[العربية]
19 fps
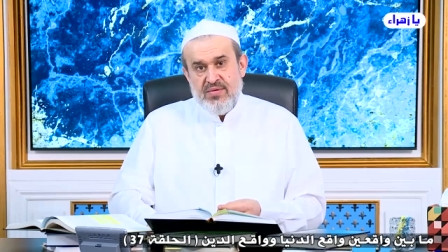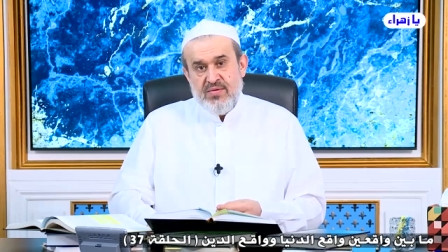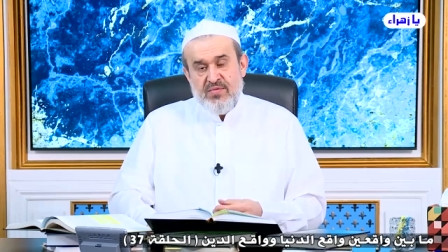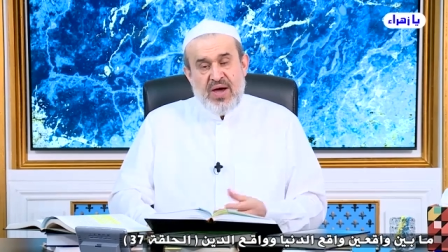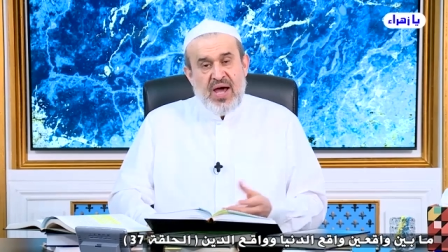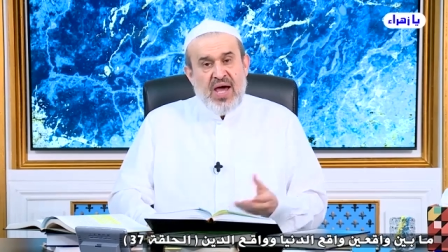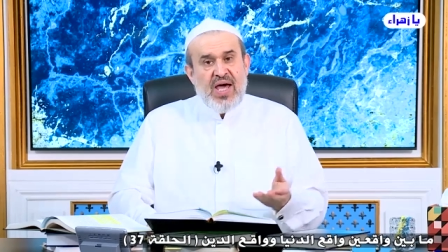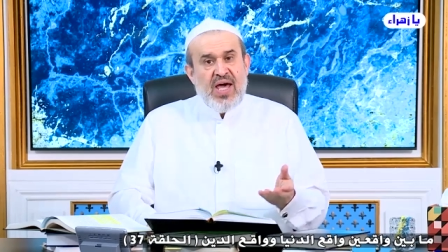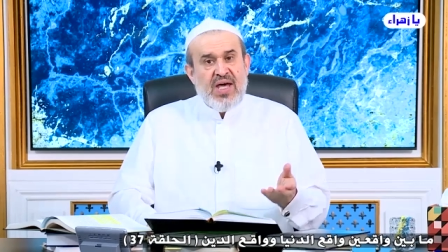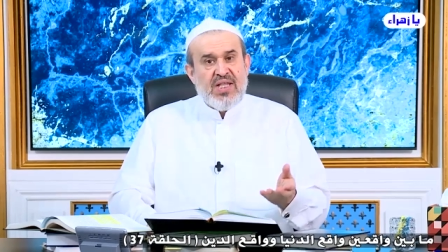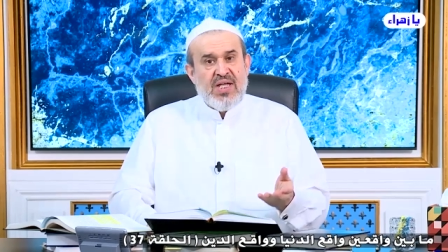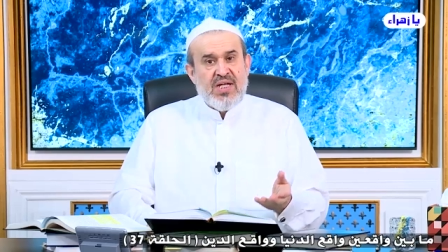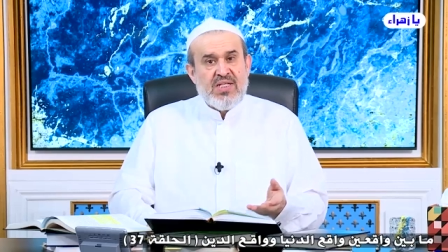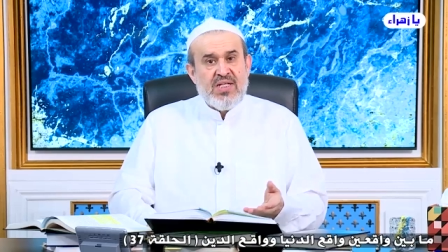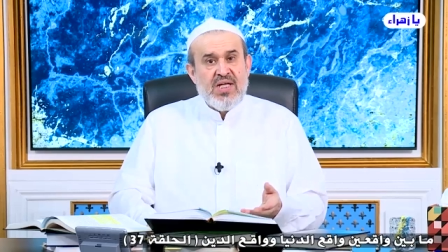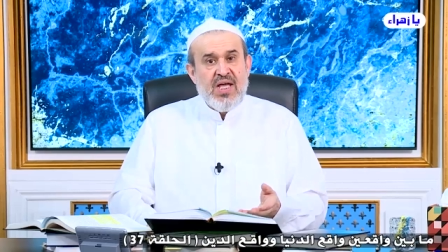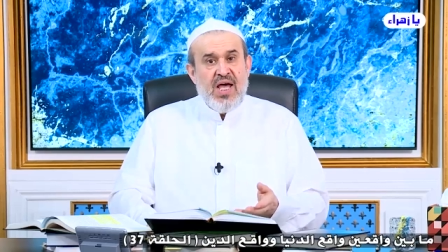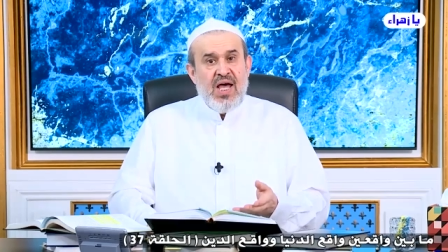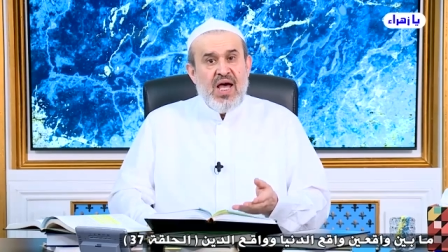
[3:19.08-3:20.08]

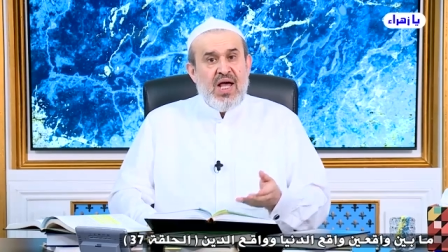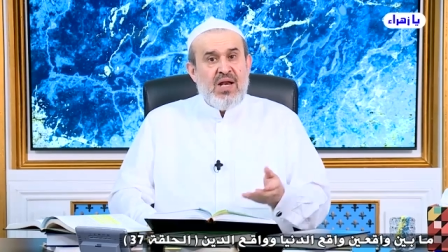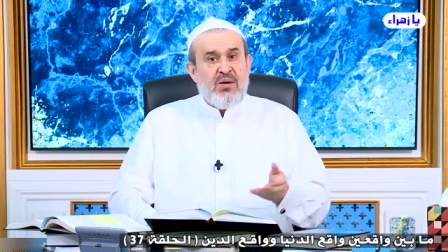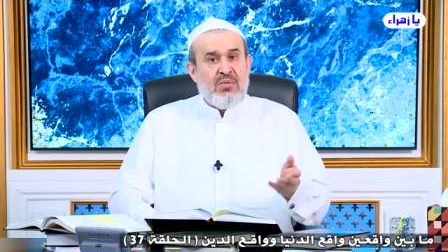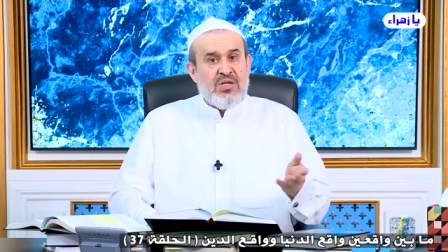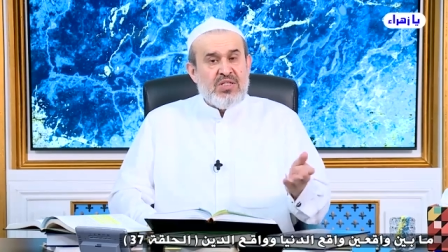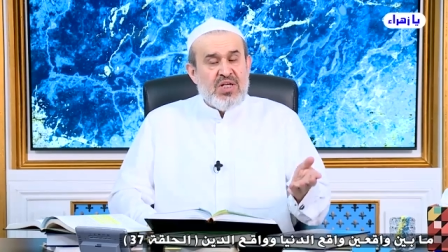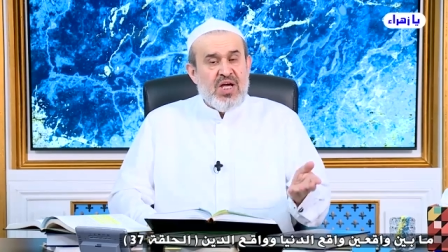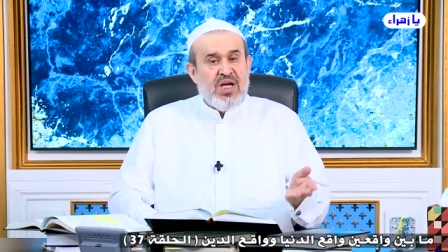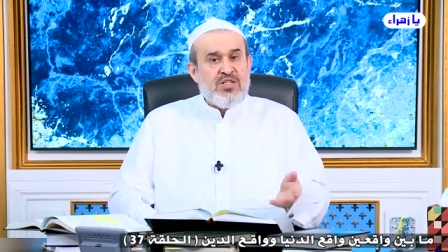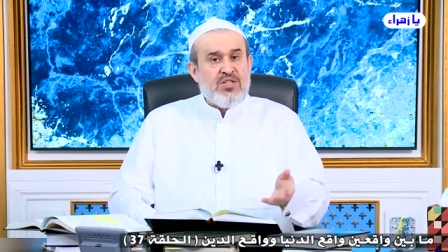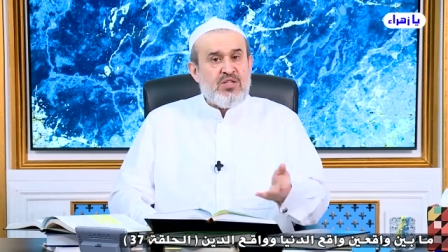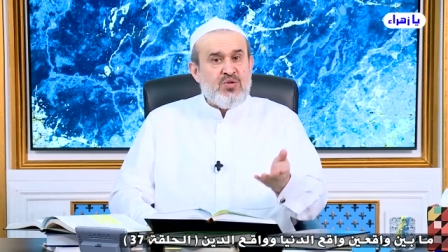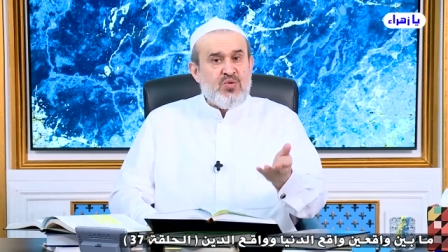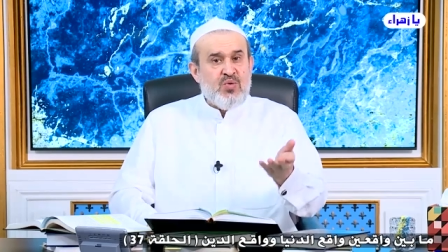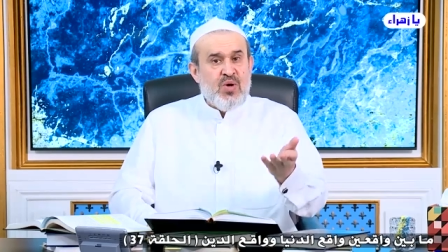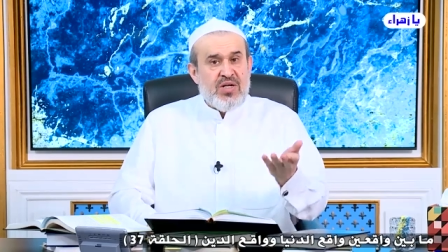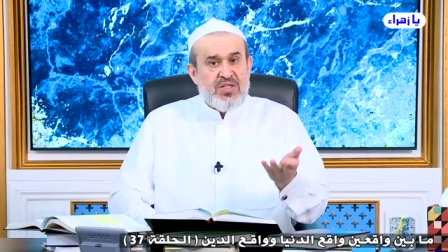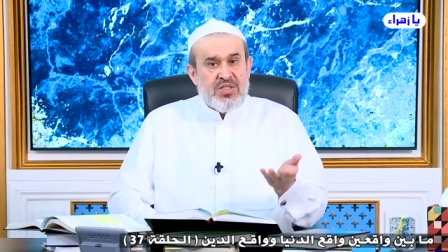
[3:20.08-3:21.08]
فأخذت
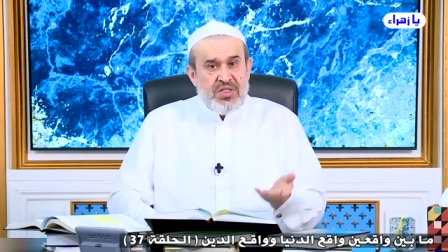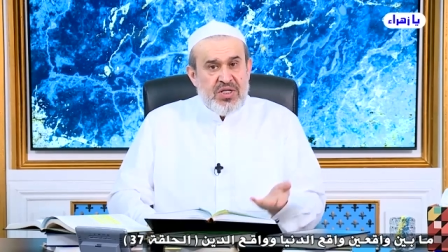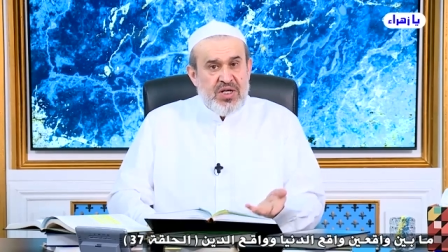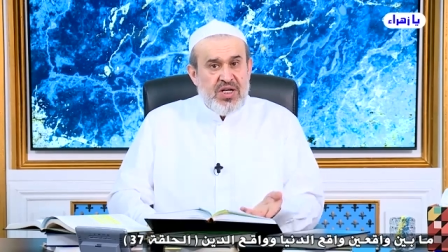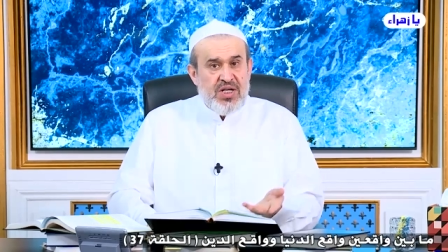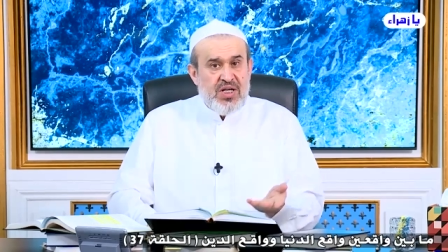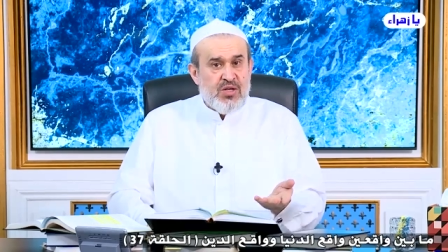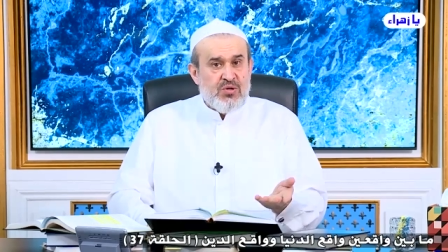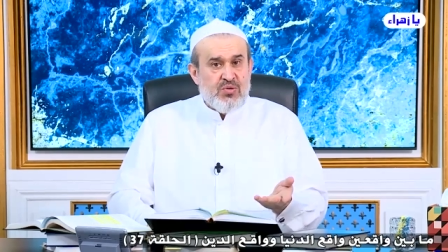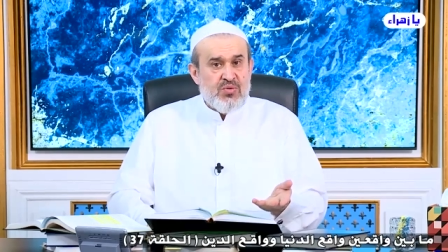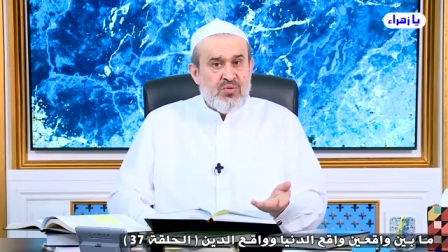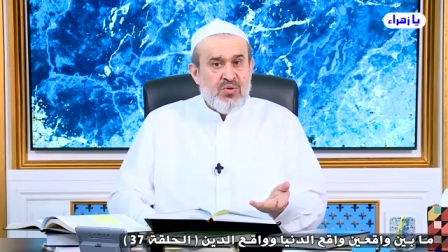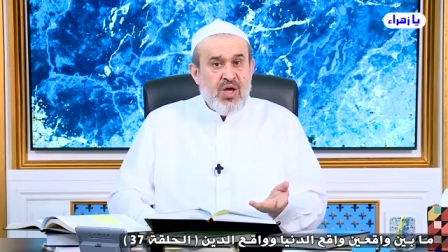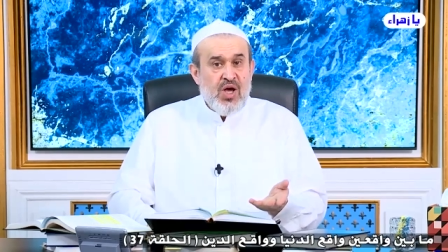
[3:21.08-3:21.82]
المساجد الشيعية